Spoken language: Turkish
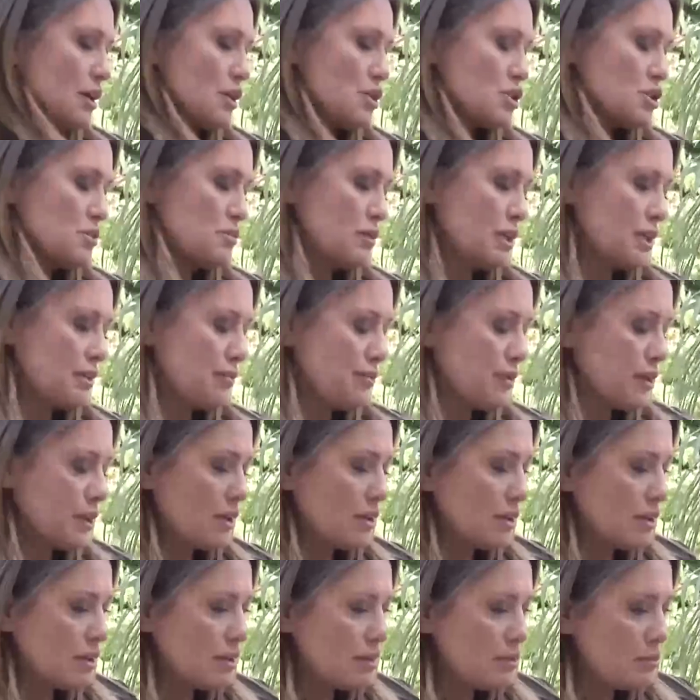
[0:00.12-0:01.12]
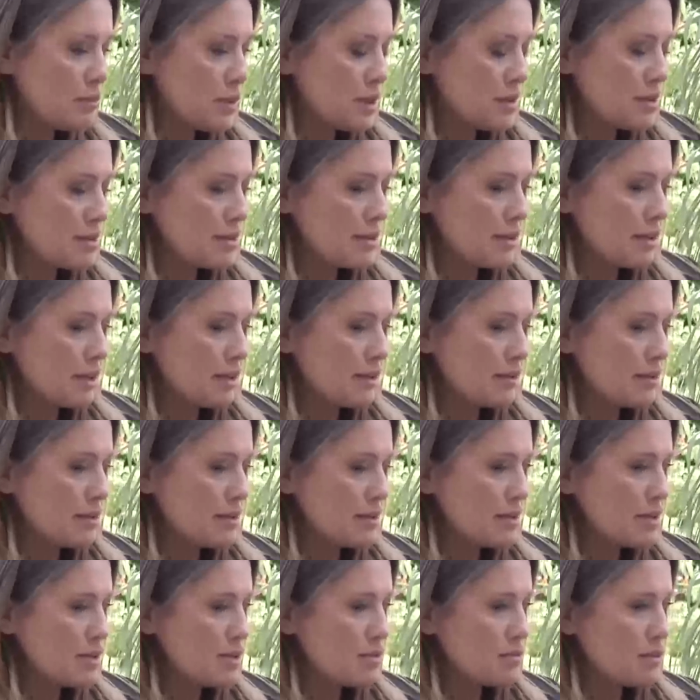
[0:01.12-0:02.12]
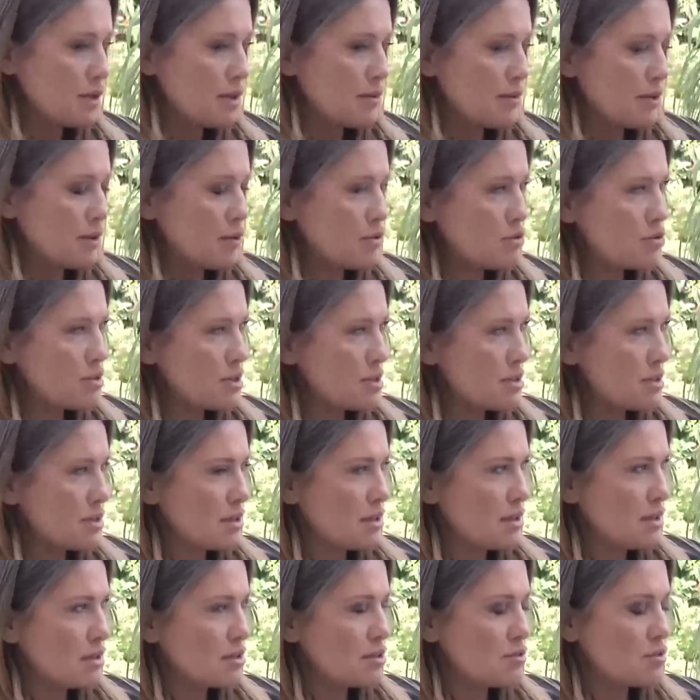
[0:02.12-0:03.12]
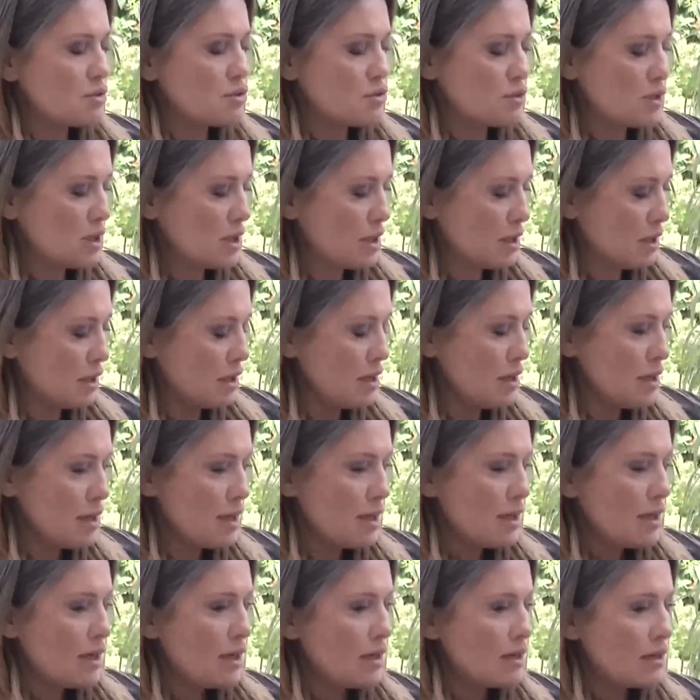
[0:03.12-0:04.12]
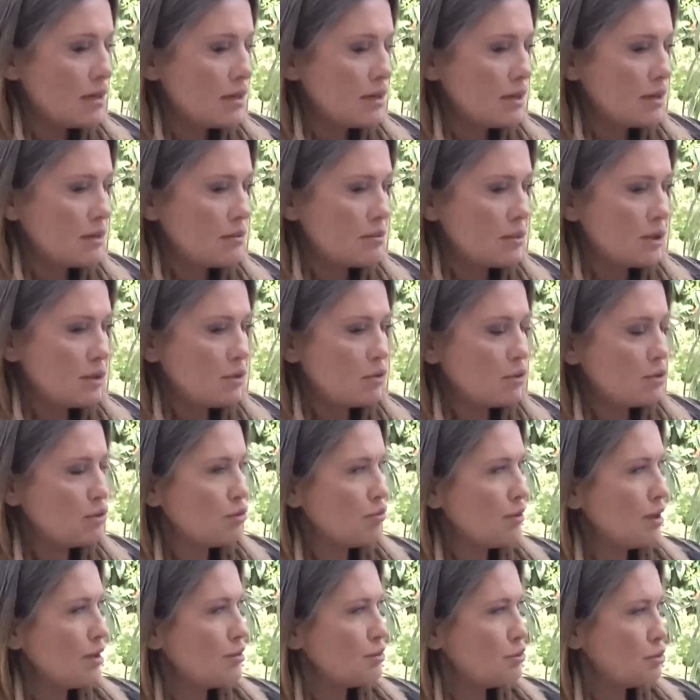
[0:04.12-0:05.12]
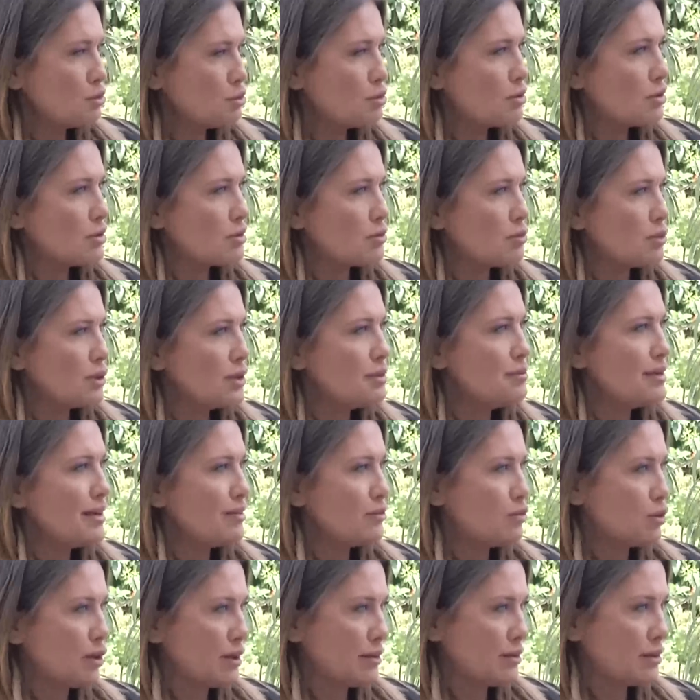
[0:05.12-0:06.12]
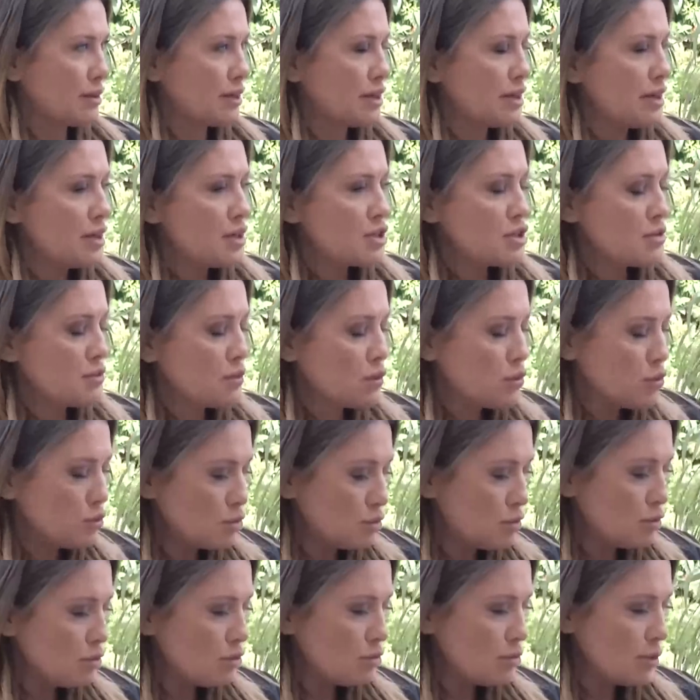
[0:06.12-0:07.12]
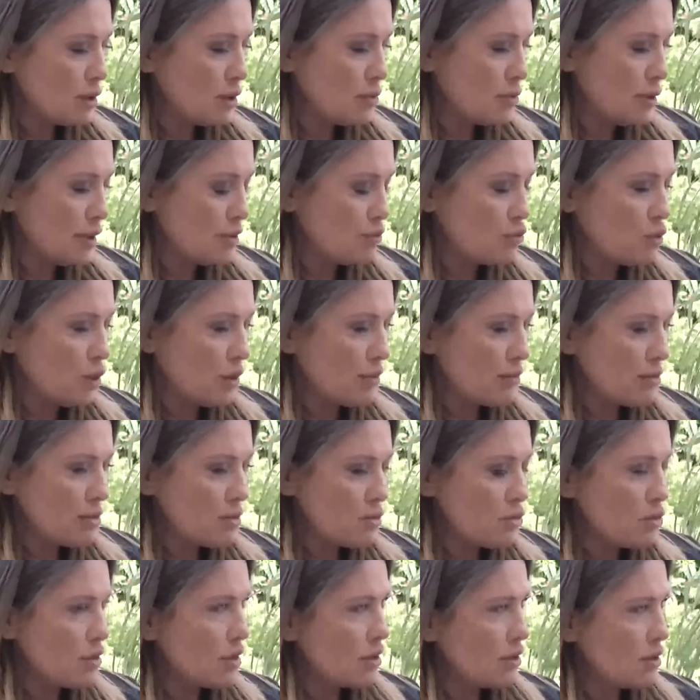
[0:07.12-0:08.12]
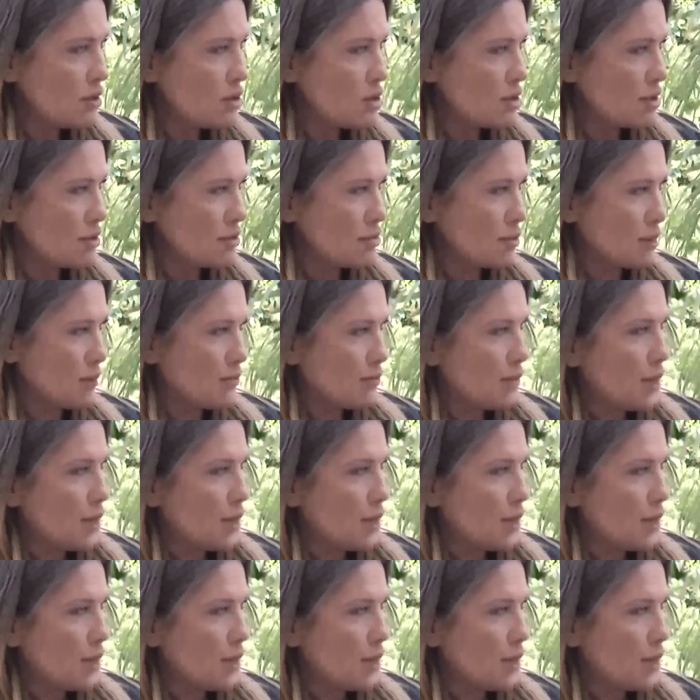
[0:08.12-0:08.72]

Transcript: Şimdi e, piyasalarda seçimin hemen öncesinde az bir süre kala e, bir konu var. Kur korumalı mevduat. Şimdi kur korumalı mevduat sona erecek mi?